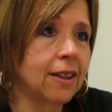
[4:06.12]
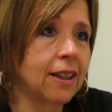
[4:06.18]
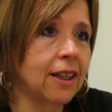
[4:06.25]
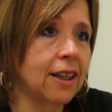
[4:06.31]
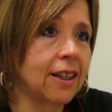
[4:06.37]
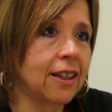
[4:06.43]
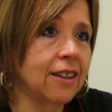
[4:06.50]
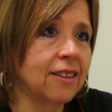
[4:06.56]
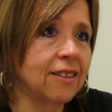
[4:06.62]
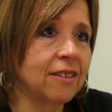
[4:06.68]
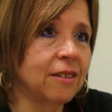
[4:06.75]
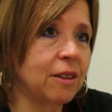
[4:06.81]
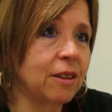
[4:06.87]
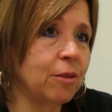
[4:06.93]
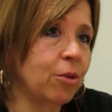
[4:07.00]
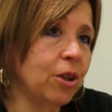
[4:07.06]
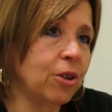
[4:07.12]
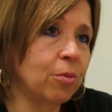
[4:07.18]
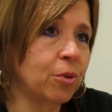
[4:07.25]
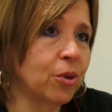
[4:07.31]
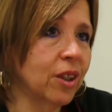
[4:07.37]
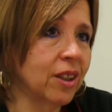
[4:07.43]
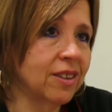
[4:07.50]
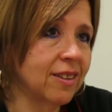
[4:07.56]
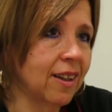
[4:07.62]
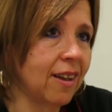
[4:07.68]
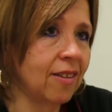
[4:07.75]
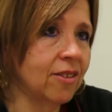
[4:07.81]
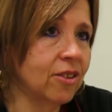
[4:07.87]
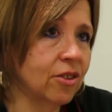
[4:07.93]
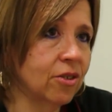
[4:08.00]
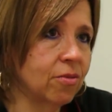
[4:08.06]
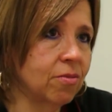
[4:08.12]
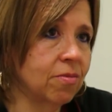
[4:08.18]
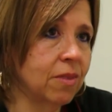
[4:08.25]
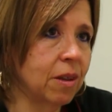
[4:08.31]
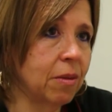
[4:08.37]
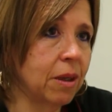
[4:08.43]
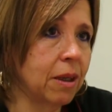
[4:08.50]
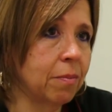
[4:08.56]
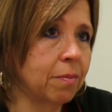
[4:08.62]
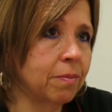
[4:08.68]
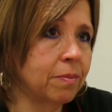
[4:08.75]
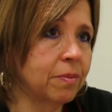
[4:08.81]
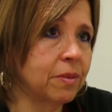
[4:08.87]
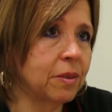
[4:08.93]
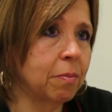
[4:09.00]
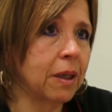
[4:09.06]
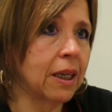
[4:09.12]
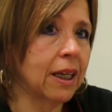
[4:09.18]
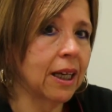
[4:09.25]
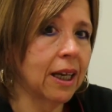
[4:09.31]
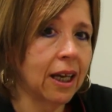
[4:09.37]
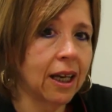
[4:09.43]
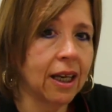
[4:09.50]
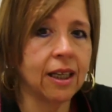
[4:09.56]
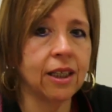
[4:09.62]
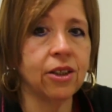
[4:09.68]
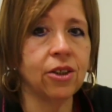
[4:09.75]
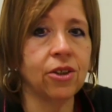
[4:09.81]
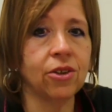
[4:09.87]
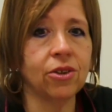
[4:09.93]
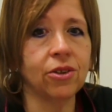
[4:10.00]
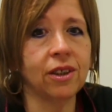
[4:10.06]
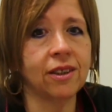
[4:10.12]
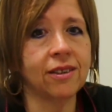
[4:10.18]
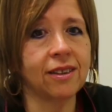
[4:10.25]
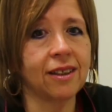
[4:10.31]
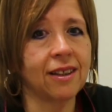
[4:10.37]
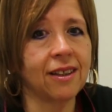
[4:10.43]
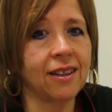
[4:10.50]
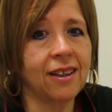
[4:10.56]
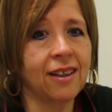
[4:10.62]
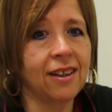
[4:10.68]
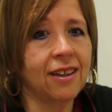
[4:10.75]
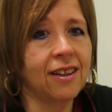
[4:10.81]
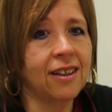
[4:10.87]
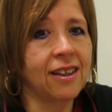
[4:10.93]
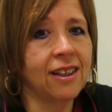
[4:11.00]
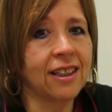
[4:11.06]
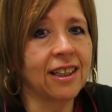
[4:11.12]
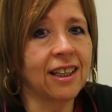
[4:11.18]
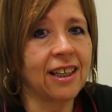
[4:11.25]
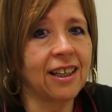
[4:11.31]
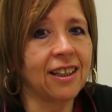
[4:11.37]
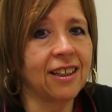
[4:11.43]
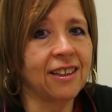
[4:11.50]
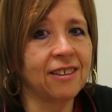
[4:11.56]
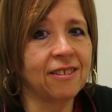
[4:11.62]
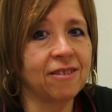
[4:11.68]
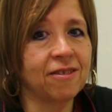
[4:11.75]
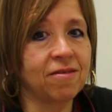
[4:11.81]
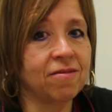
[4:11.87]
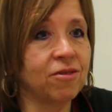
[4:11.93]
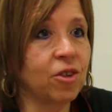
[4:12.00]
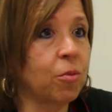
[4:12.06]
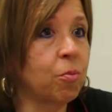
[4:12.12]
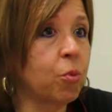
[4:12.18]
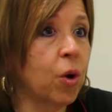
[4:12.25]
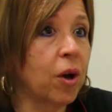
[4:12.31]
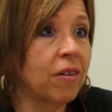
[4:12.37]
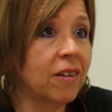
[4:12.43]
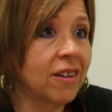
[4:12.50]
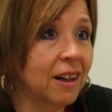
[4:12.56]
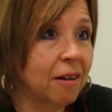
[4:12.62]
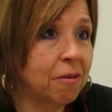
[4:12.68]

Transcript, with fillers: Eh, y bueno, porque sí, son bebés pequeños, este, que no pueden